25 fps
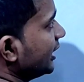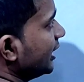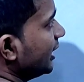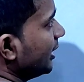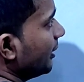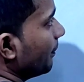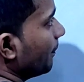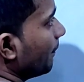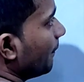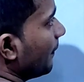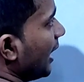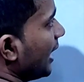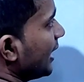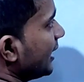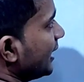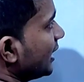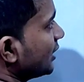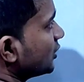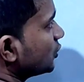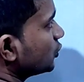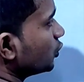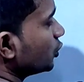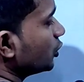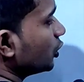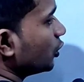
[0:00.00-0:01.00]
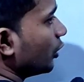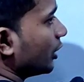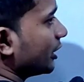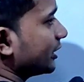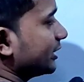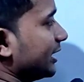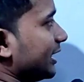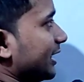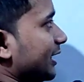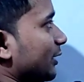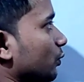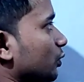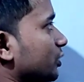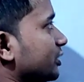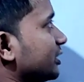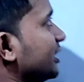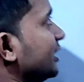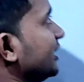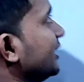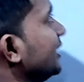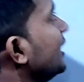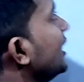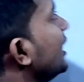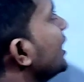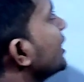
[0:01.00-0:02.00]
থ্রি মাইনাস যদি করে দিই রুট থ্রি